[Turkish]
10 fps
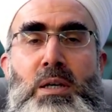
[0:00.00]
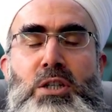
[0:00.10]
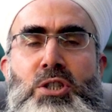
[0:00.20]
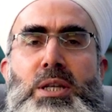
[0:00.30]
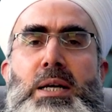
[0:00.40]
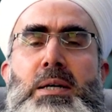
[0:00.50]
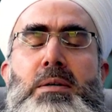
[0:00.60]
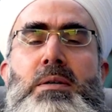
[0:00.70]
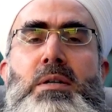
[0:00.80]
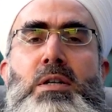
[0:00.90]

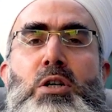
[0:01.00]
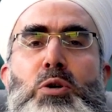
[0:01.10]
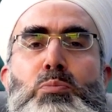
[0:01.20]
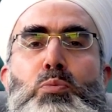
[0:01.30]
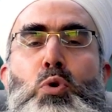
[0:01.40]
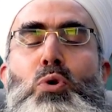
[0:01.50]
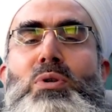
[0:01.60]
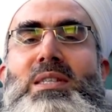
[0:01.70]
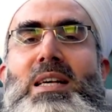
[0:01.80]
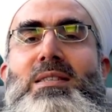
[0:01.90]
İşte bu
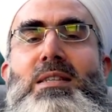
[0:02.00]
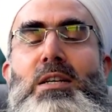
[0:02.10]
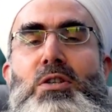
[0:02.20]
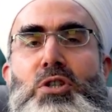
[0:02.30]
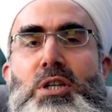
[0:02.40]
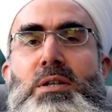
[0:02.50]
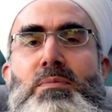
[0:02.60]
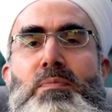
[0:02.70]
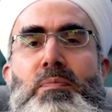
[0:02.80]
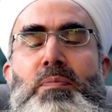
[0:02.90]

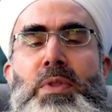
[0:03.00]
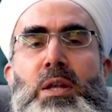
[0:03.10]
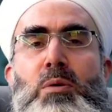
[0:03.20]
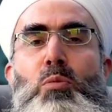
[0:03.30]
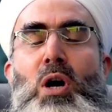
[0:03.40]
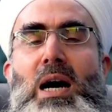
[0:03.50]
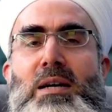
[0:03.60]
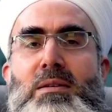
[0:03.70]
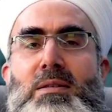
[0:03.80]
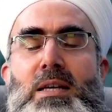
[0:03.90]
seslenişi, bu
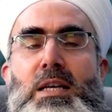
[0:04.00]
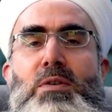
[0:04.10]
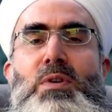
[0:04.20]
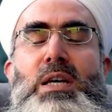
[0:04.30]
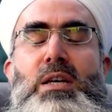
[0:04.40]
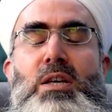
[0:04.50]
hadiseyi ve